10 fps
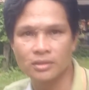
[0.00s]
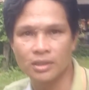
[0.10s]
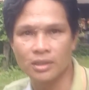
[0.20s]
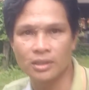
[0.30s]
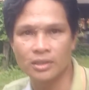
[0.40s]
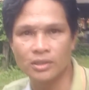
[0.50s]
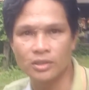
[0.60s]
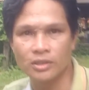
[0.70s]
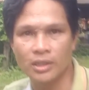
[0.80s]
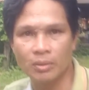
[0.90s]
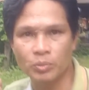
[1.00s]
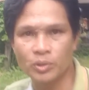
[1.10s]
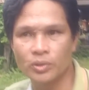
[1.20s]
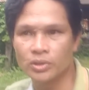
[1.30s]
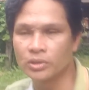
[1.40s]
uh, di
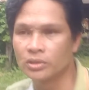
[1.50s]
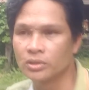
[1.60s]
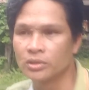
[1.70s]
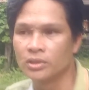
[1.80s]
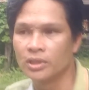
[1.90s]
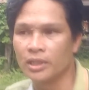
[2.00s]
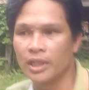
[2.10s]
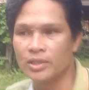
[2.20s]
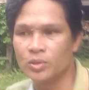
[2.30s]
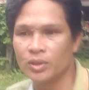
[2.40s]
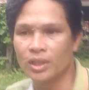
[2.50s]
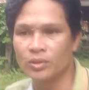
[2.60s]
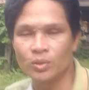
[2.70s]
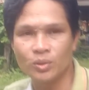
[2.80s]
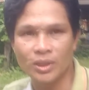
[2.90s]
dapur dan juga
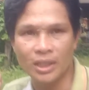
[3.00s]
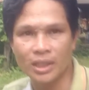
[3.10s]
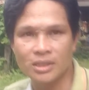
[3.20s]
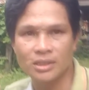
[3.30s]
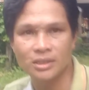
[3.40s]
untuk tandas.